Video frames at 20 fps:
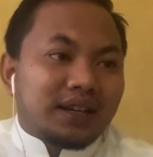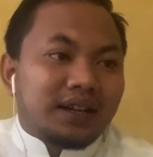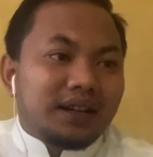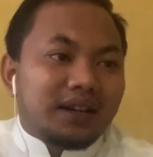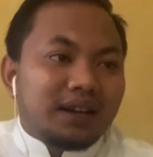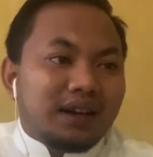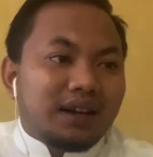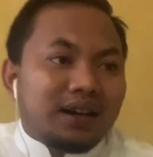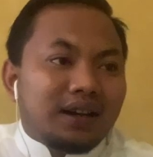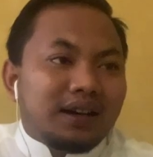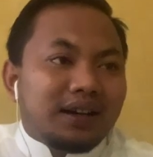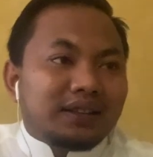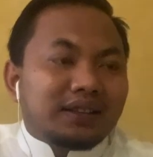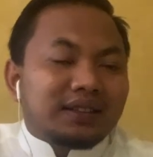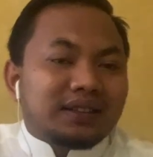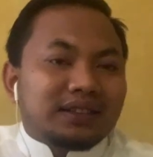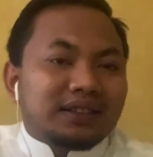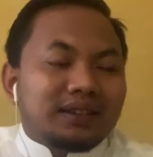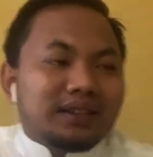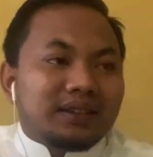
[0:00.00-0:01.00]
Oh,
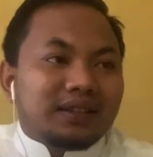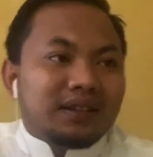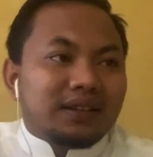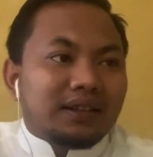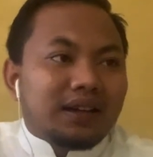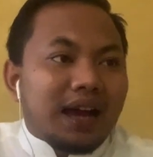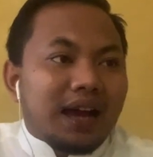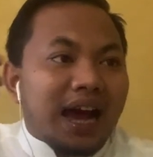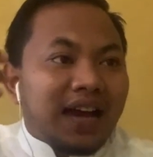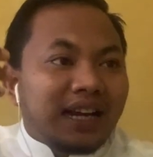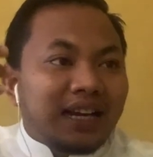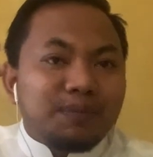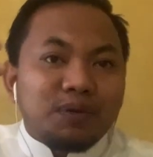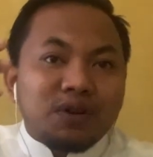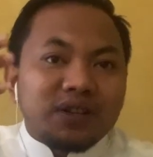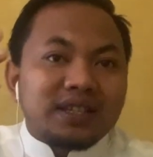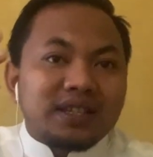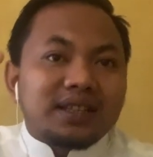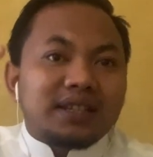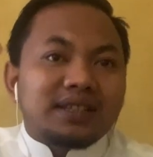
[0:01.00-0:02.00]
ada proses tersendiri. Ada
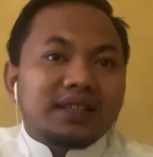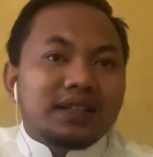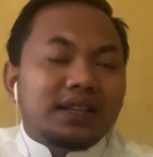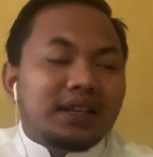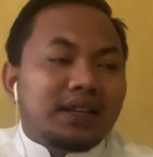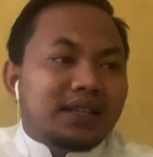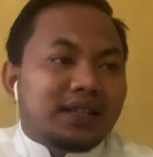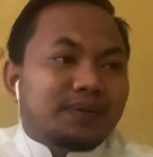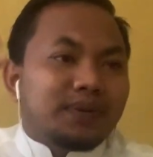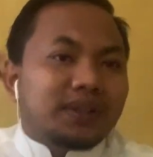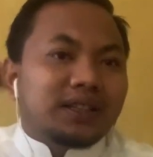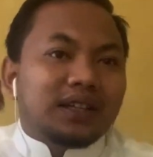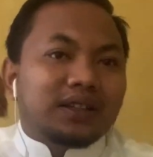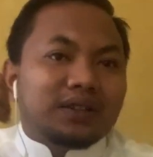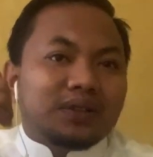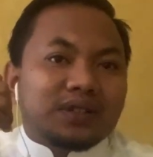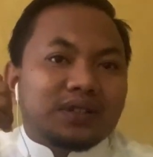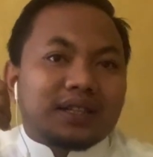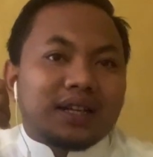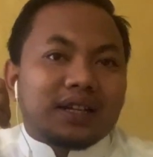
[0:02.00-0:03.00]
proses tersendiri seperti
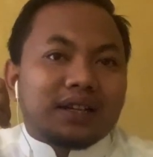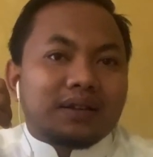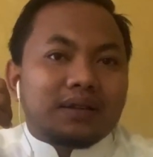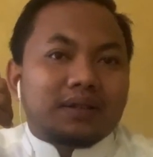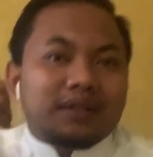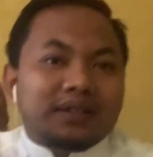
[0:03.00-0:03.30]
itu Ustaz.